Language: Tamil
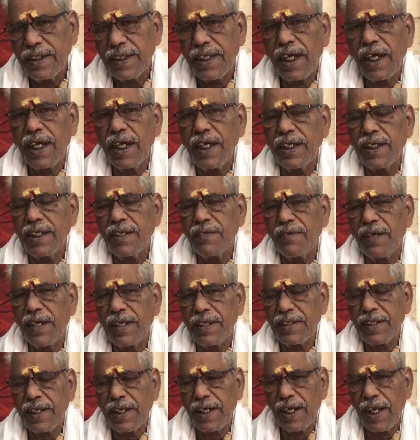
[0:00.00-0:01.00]
தகாத
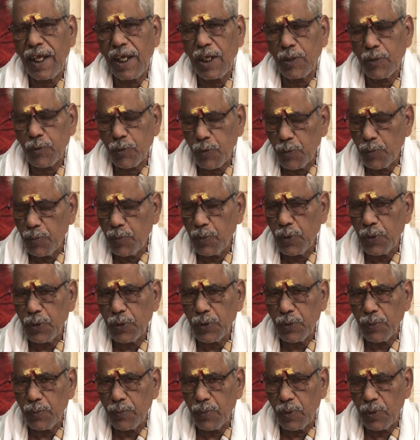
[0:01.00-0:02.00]
வார்த்தைகளால்
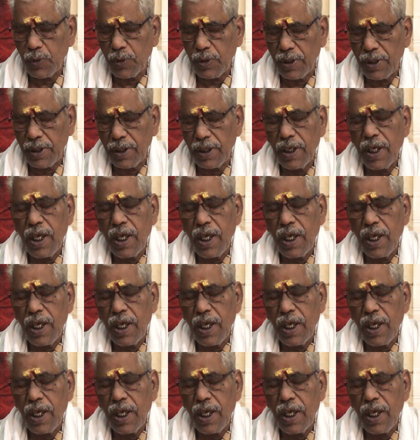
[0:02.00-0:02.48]
துன்புறுத்தும் போது